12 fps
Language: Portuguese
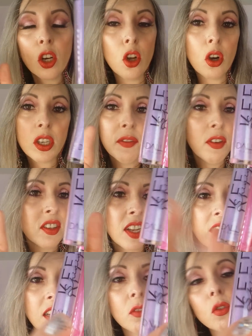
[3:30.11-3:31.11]
Logo que
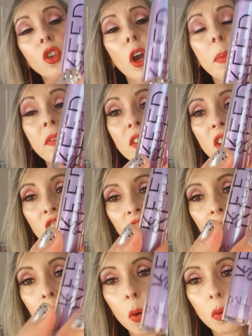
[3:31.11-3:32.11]
você entra no shopping, você
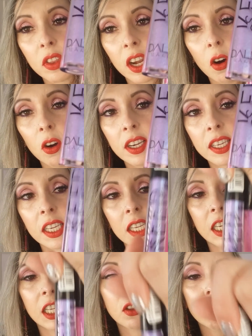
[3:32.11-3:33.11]
já encontra. Olha que
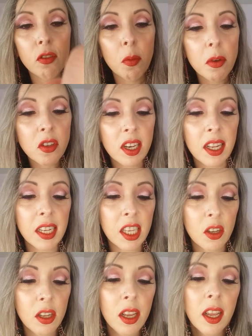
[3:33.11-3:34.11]
lindo. Vou mostrar
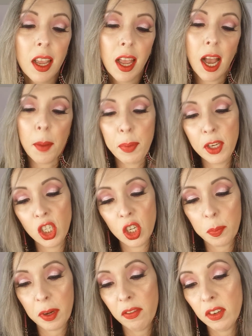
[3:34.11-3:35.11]
aqui
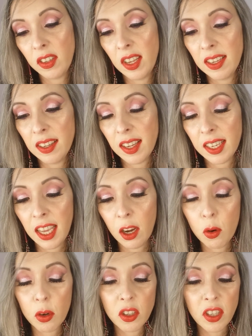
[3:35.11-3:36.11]
rapidinho para vocês. Esse aqui é
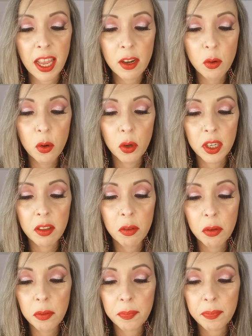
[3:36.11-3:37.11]
a cor
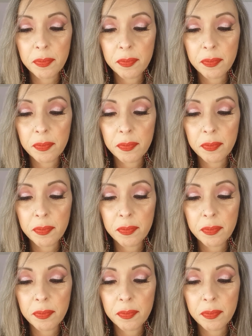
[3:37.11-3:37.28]
08.